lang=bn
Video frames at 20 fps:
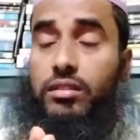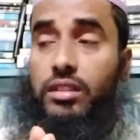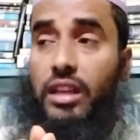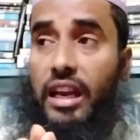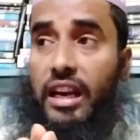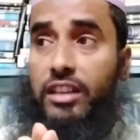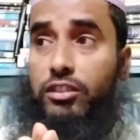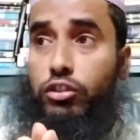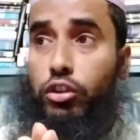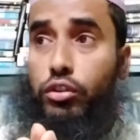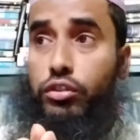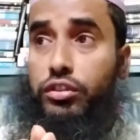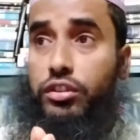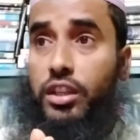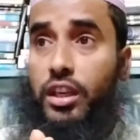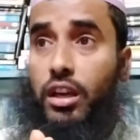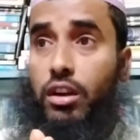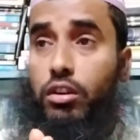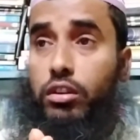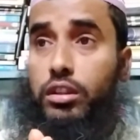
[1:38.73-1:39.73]
তারা
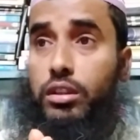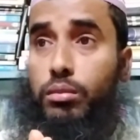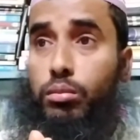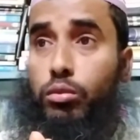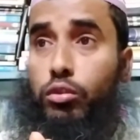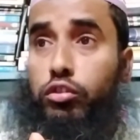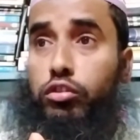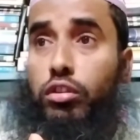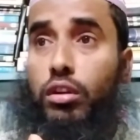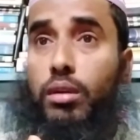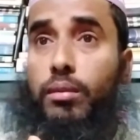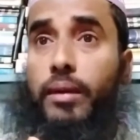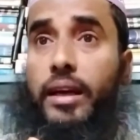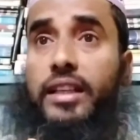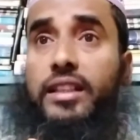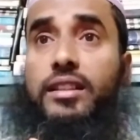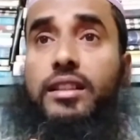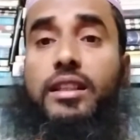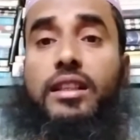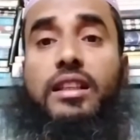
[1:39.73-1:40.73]
সত্যিকার অর্থে মুসলমান
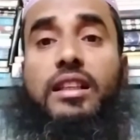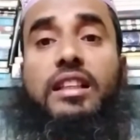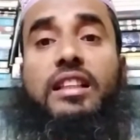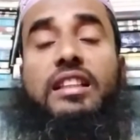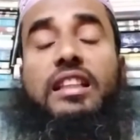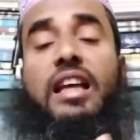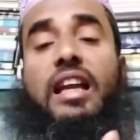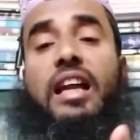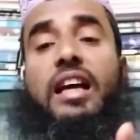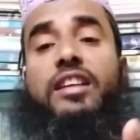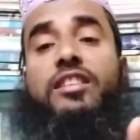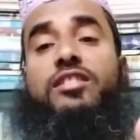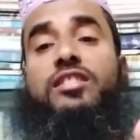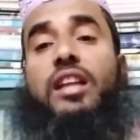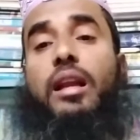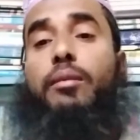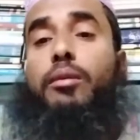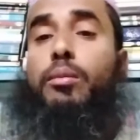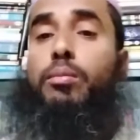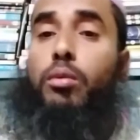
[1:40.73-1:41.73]
তারা
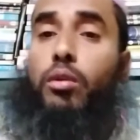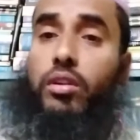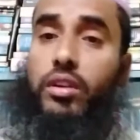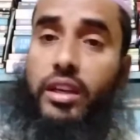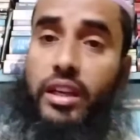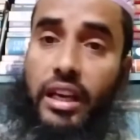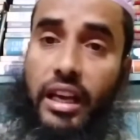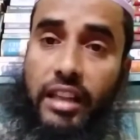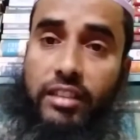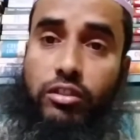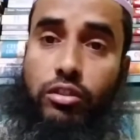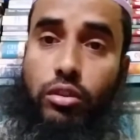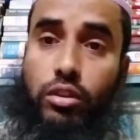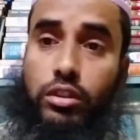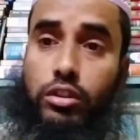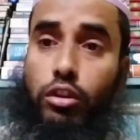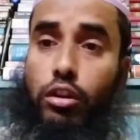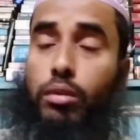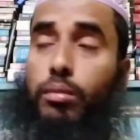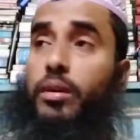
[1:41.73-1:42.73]
ইসলামের পক্ষে কাজ
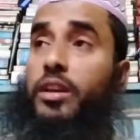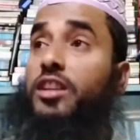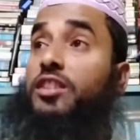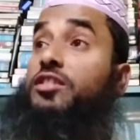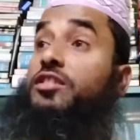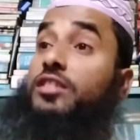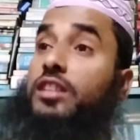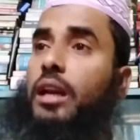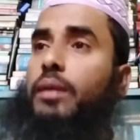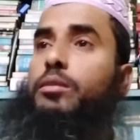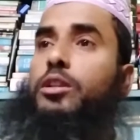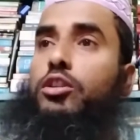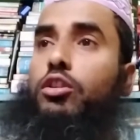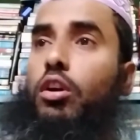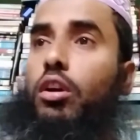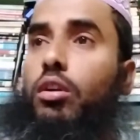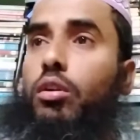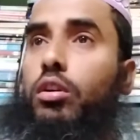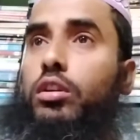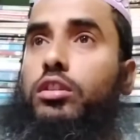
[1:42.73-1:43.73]
করতে হবে ইসলামী
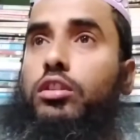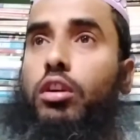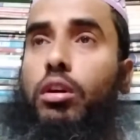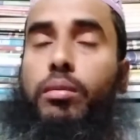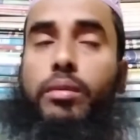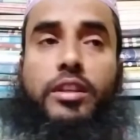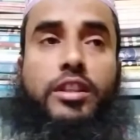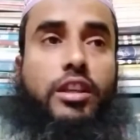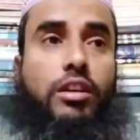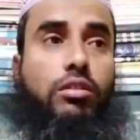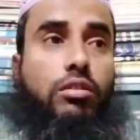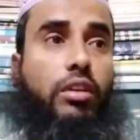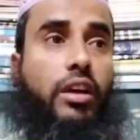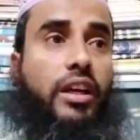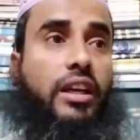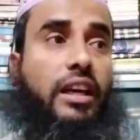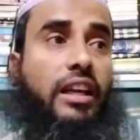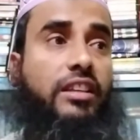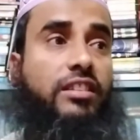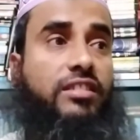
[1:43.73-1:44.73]
দল করতে হবে যে কোনো
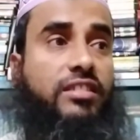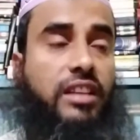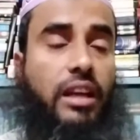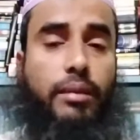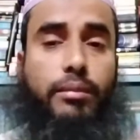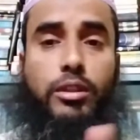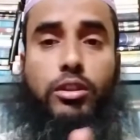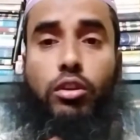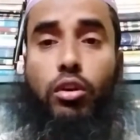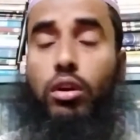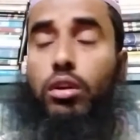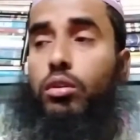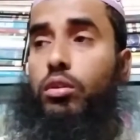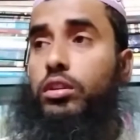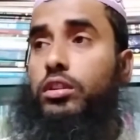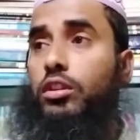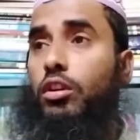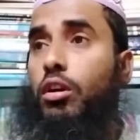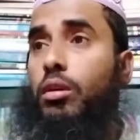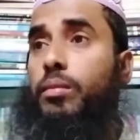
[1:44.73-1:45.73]
একটা ইসলামী দল
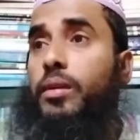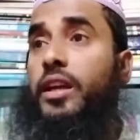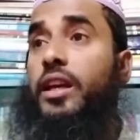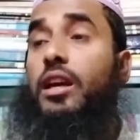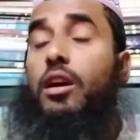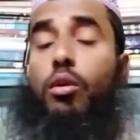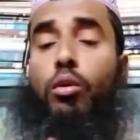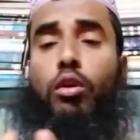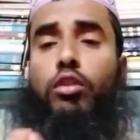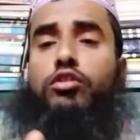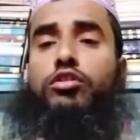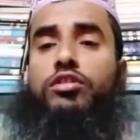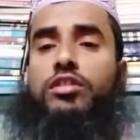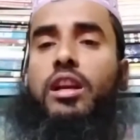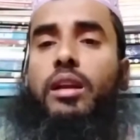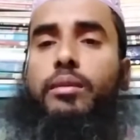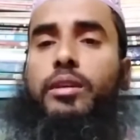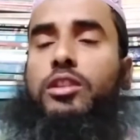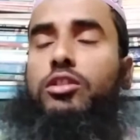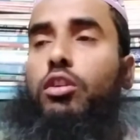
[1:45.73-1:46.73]
করতে হবে অন
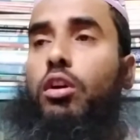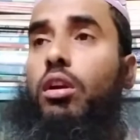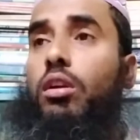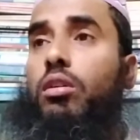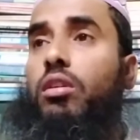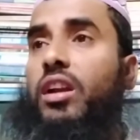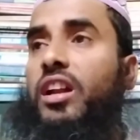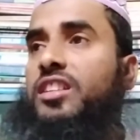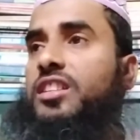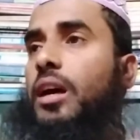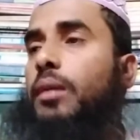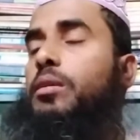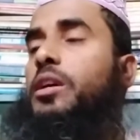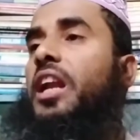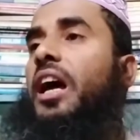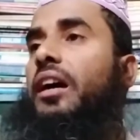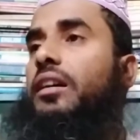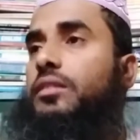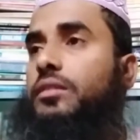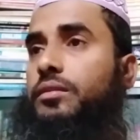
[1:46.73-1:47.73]
ইসলামিক দল করা যাবে
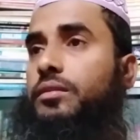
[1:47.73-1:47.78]
না